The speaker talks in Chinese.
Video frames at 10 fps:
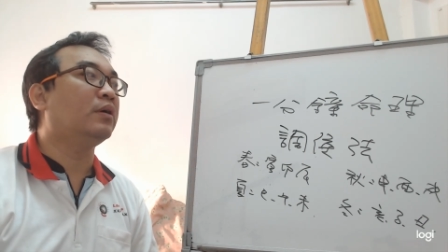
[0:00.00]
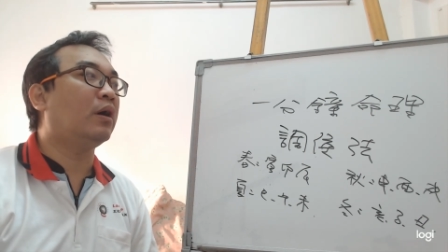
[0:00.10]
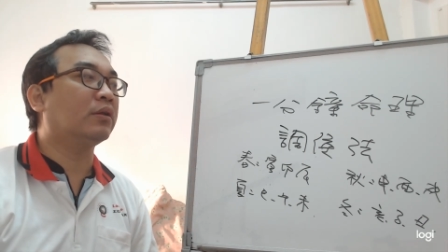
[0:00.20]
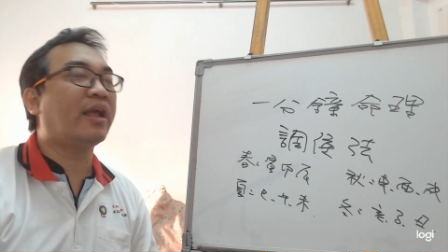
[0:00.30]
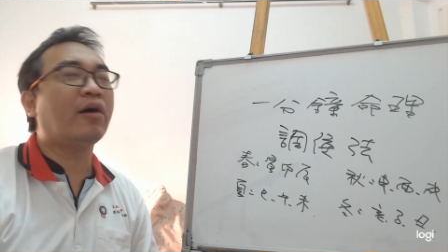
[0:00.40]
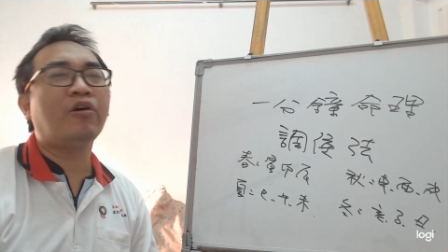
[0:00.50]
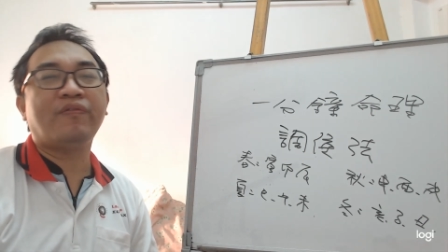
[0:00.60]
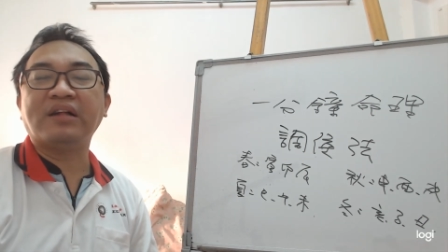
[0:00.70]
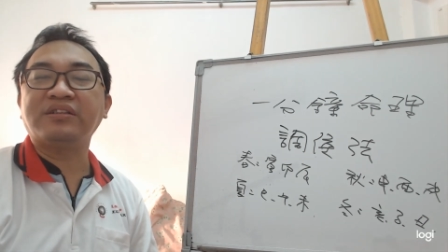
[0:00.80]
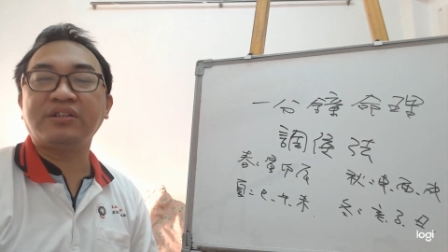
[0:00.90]
呃，调候
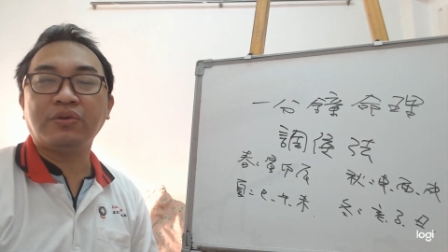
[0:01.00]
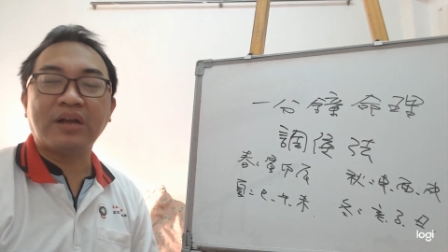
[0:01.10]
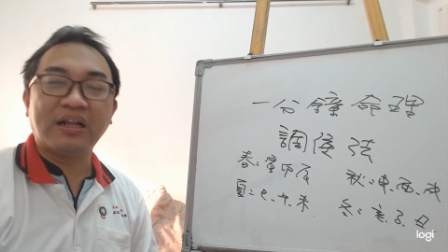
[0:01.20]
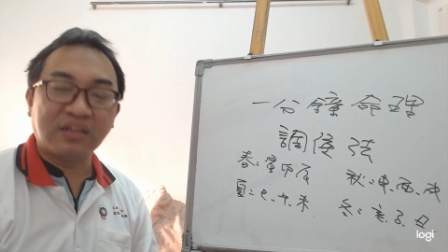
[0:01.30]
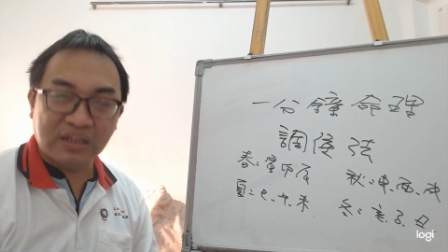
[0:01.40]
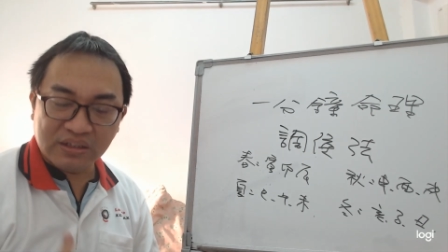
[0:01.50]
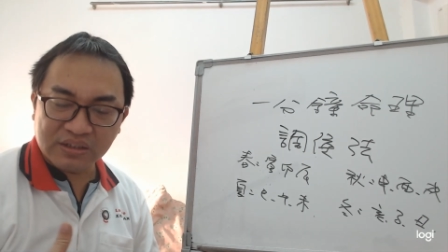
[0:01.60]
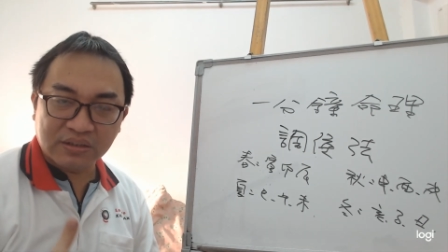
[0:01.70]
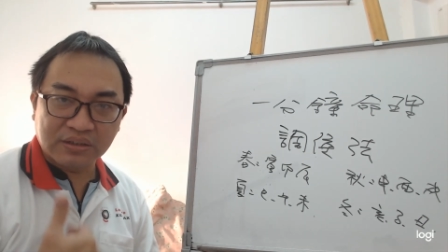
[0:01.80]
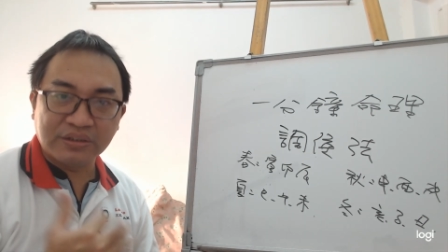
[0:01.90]
法是用来提
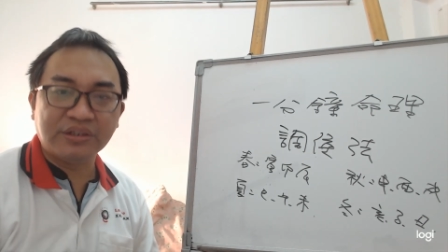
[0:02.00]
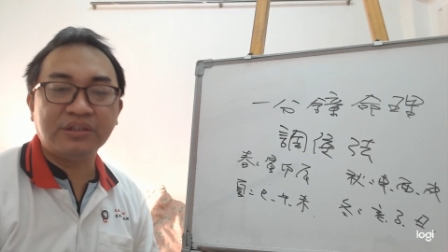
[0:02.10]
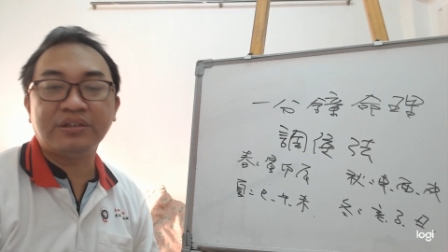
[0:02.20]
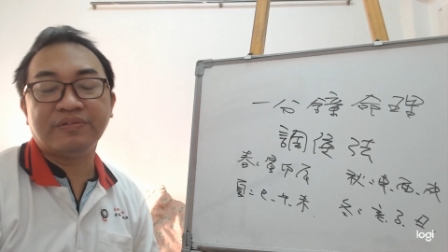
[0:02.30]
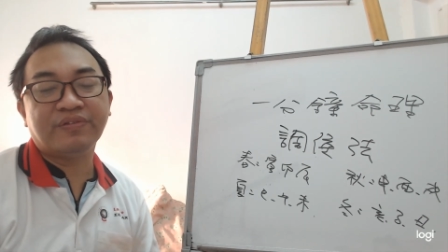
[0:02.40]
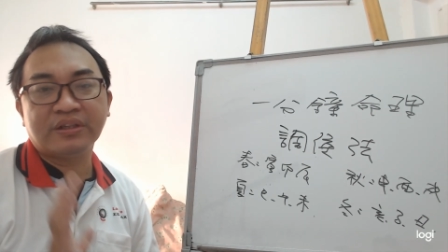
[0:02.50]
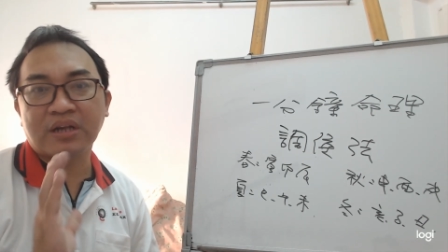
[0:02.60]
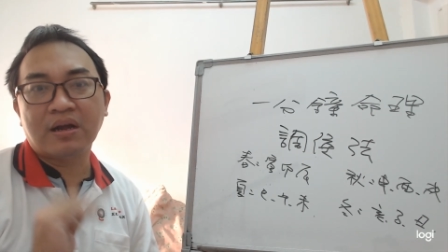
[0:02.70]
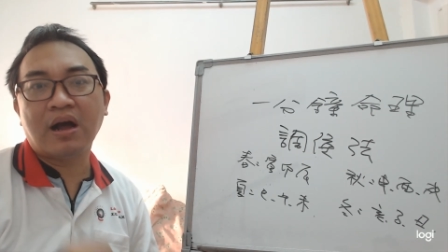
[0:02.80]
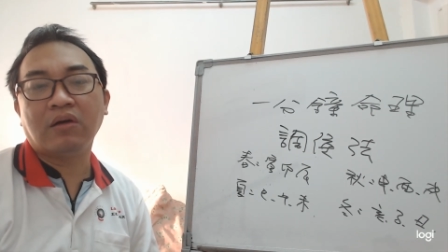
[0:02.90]
振你心情非
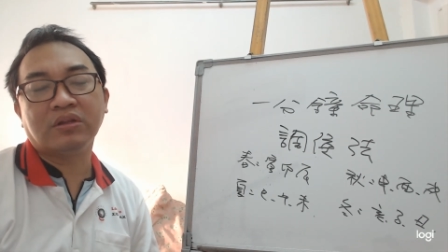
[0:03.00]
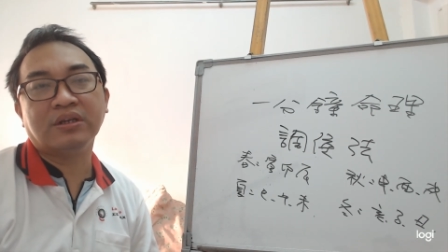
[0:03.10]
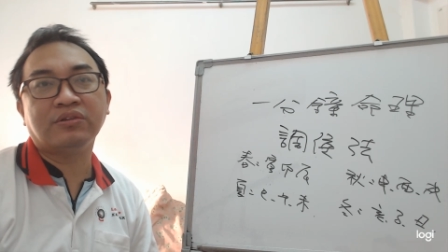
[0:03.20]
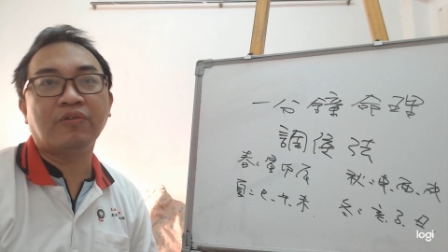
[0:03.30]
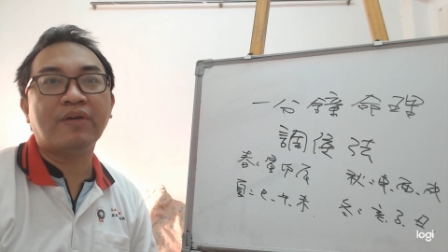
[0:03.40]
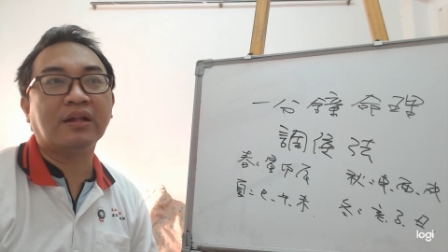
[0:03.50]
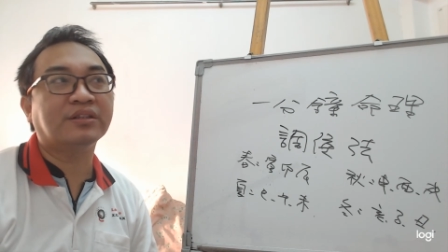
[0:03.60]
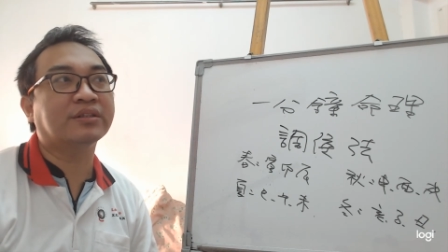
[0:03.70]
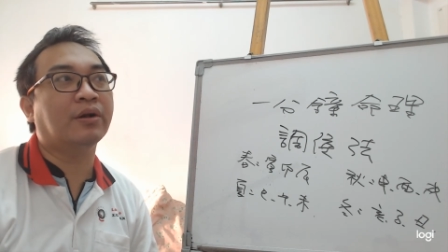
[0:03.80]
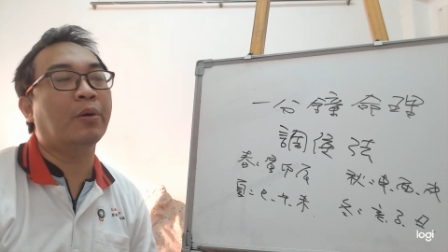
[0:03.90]
常好的一种方
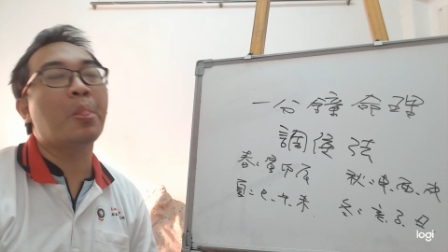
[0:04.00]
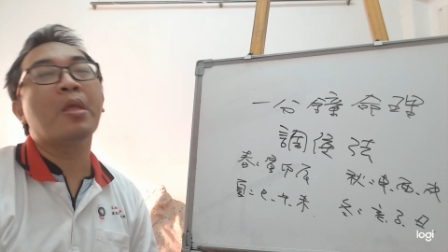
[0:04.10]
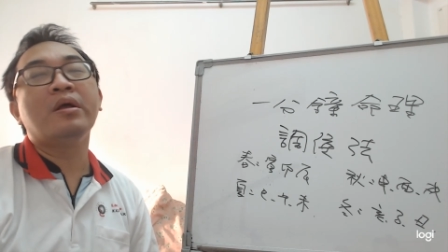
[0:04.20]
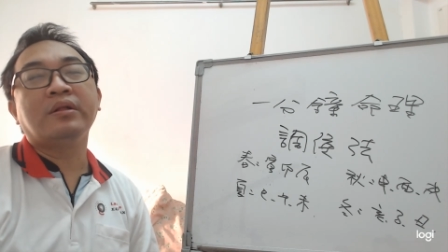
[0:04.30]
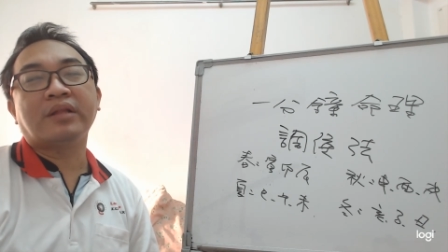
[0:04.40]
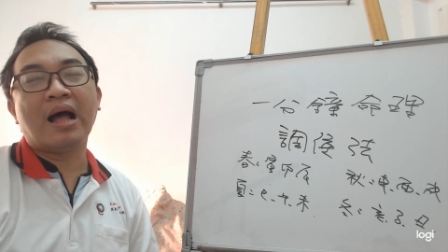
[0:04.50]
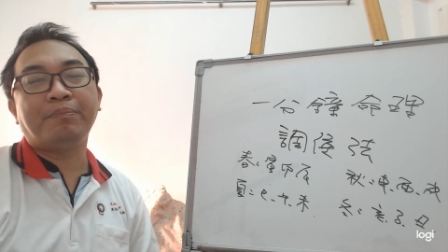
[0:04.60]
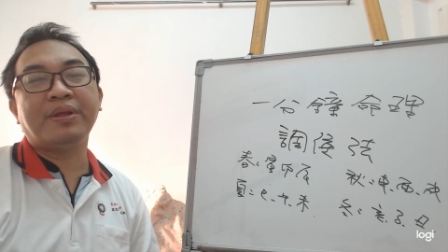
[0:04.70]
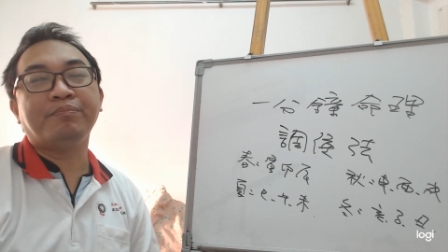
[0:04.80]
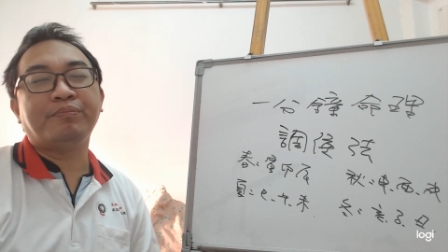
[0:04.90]
式哈，它
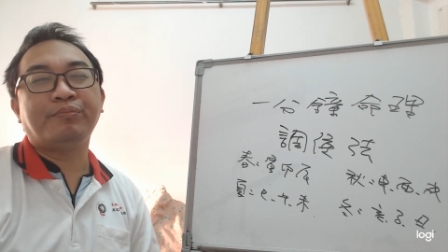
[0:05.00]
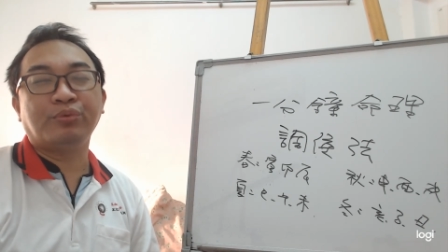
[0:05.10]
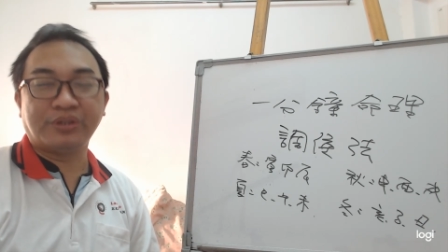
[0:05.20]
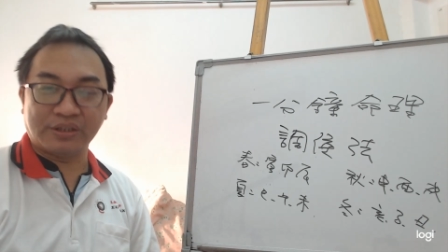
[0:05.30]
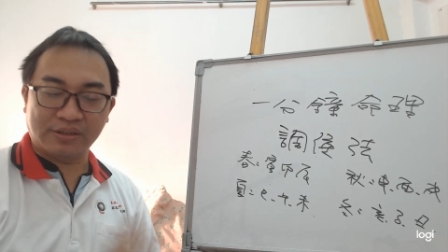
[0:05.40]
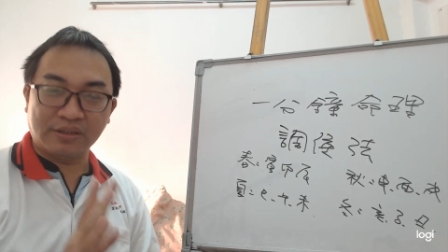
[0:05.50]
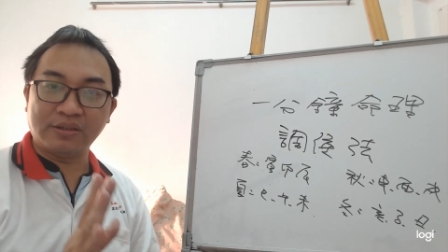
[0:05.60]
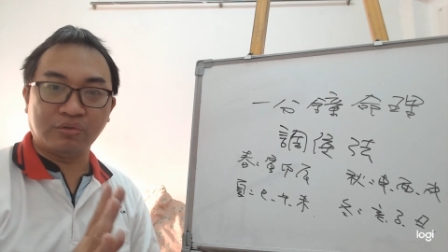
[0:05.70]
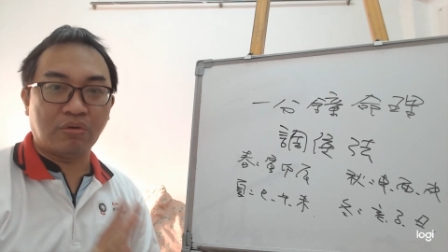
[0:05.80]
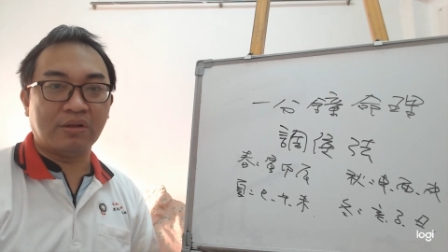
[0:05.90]
并不是真
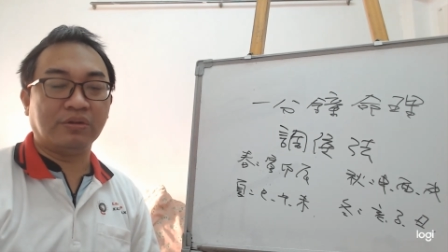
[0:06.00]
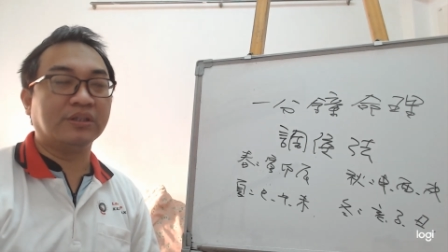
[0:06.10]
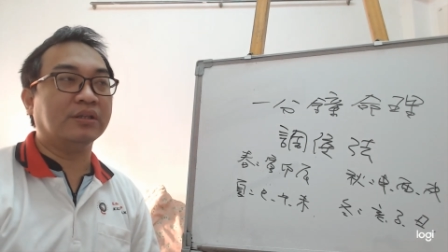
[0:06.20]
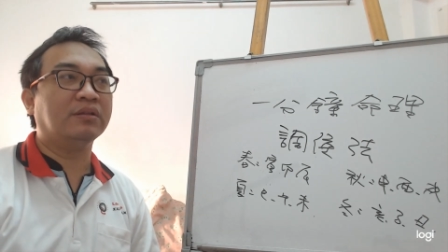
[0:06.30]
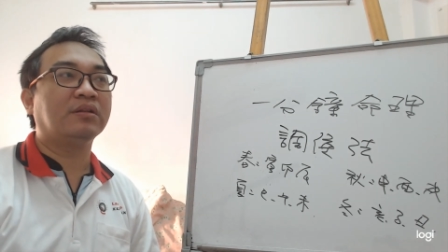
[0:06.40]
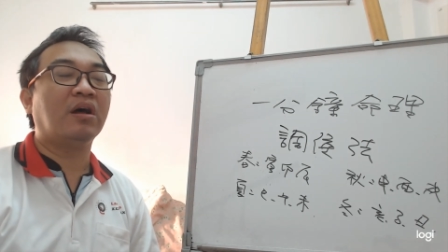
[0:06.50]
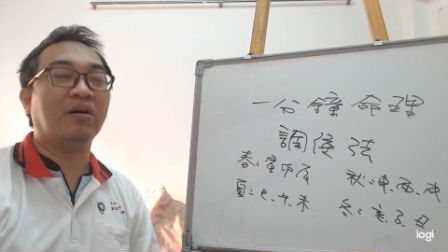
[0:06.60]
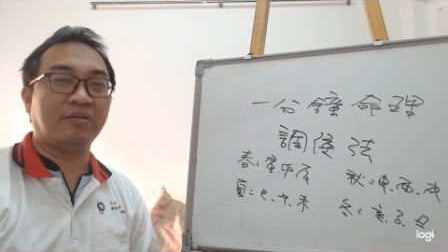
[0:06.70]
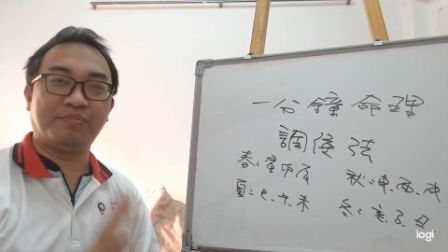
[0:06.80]
正抓用神啊。